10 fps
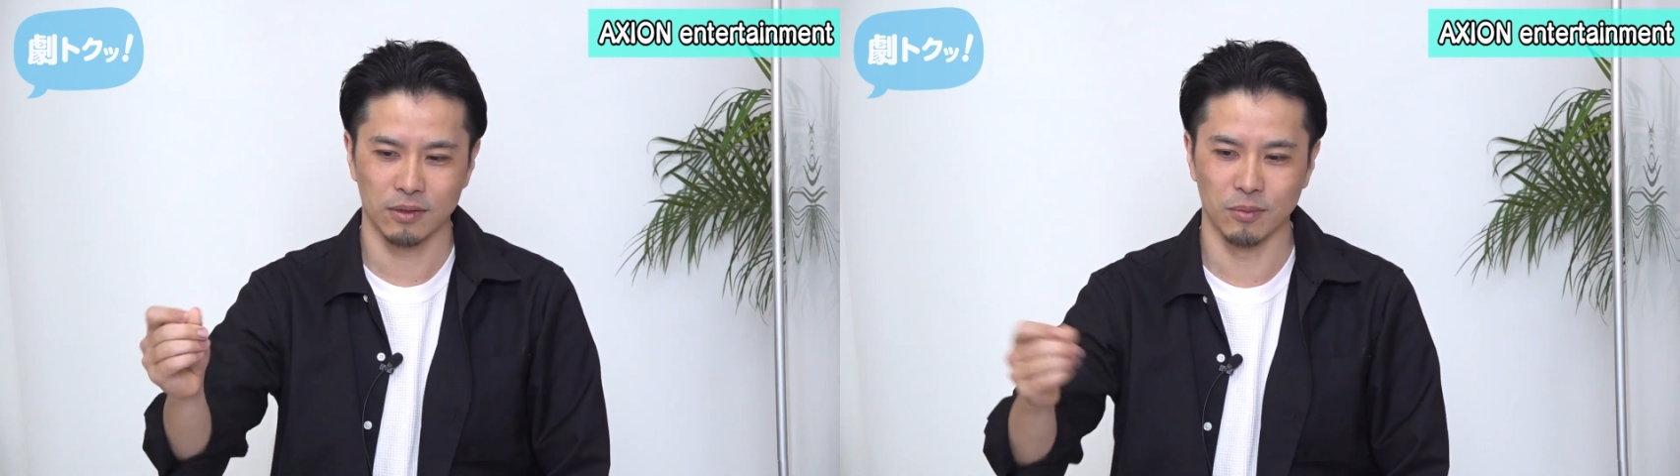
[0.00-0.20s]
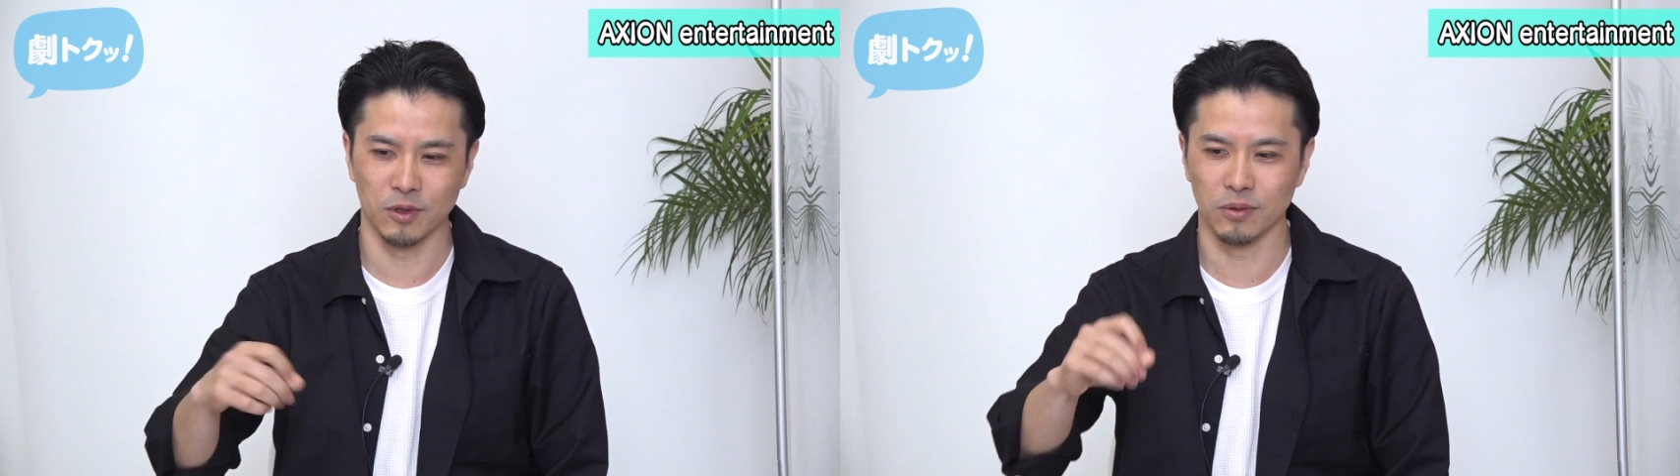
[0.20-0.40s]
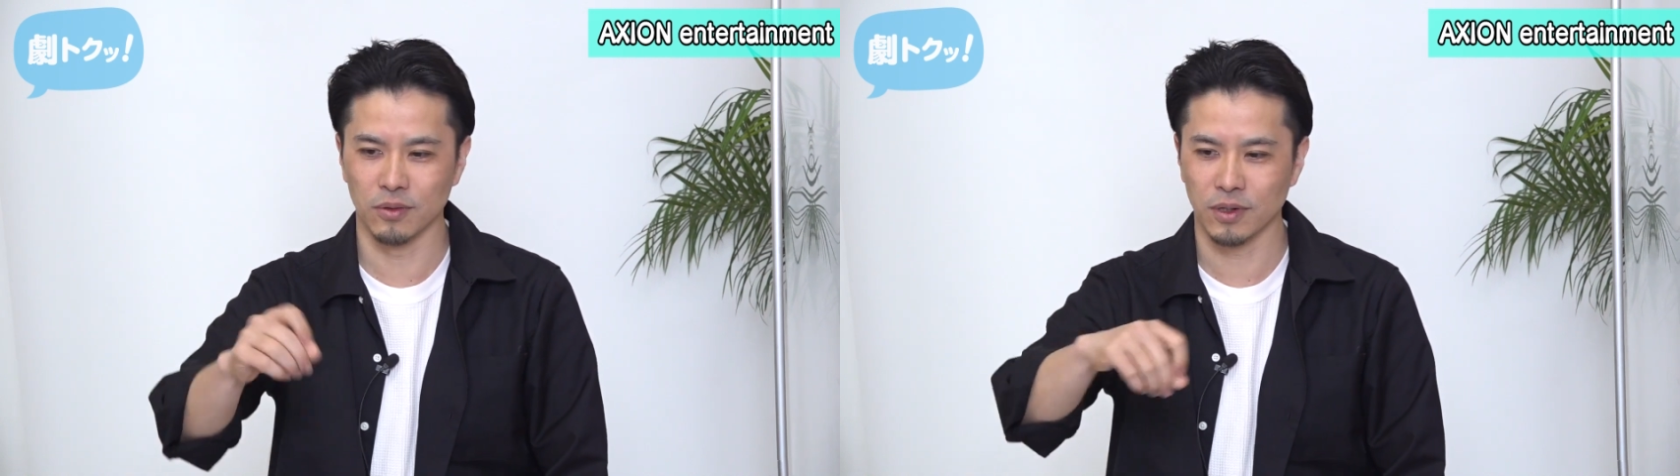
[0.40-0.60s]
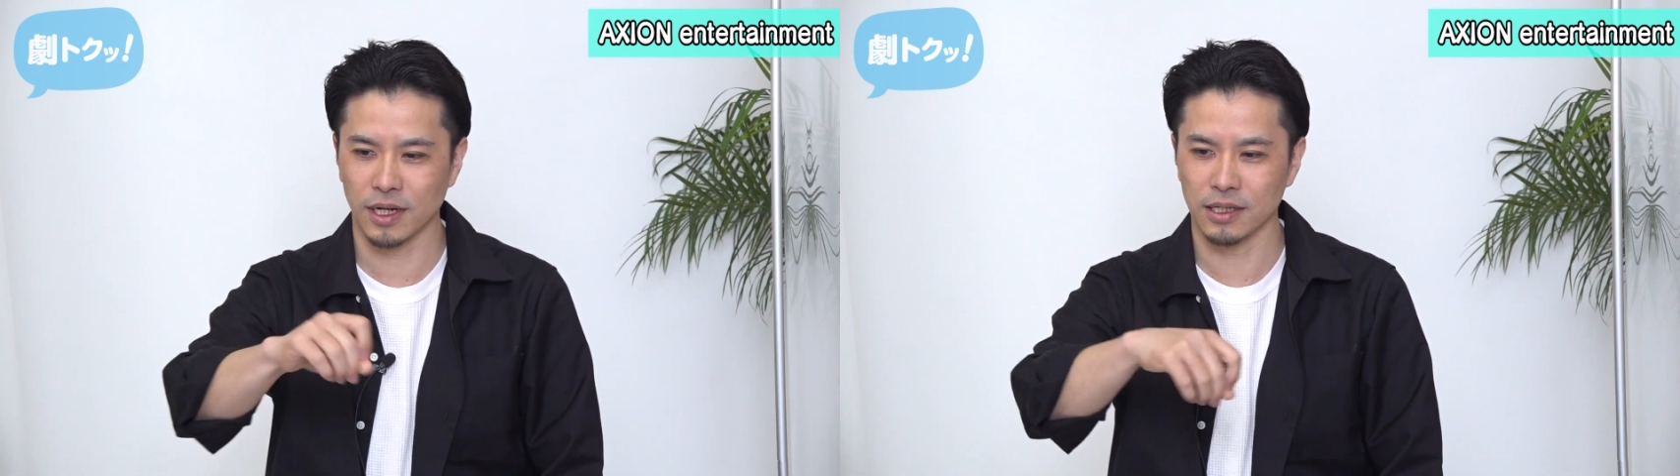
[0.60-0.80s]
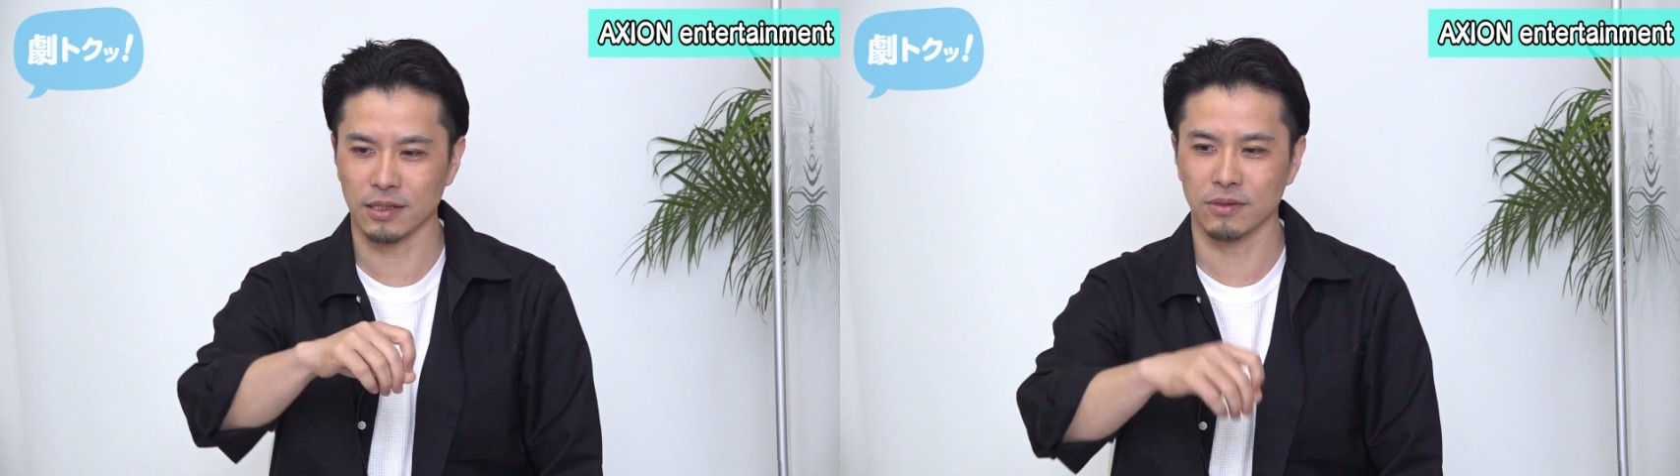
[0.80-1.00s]
のものを
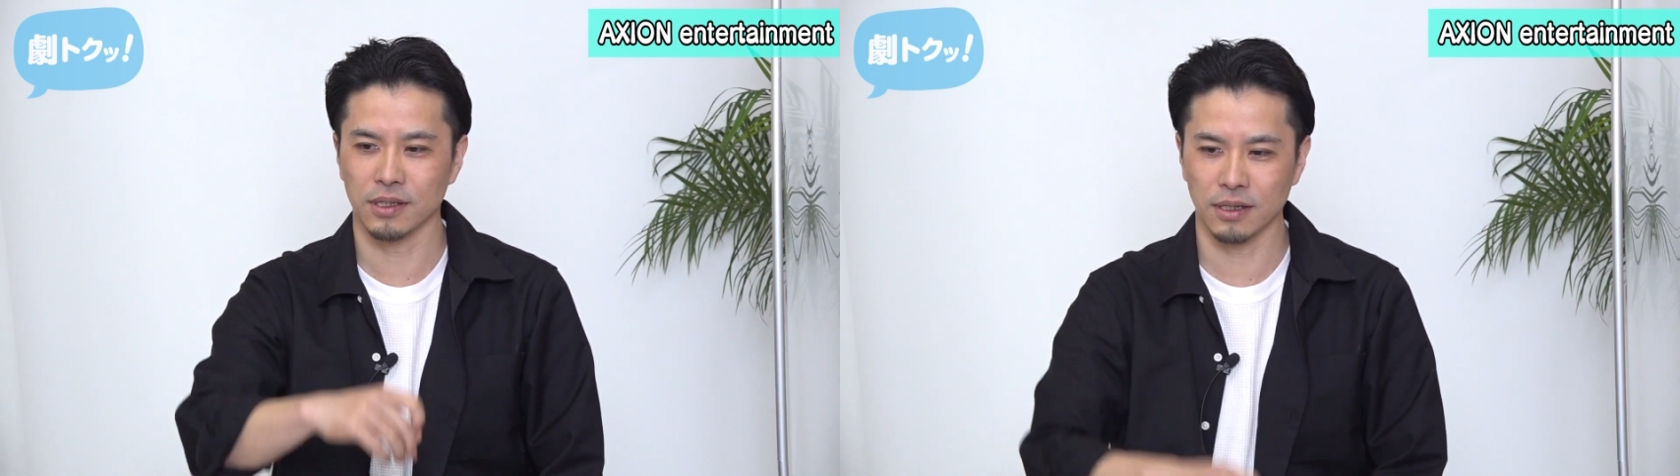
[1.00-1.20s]
書いてくれ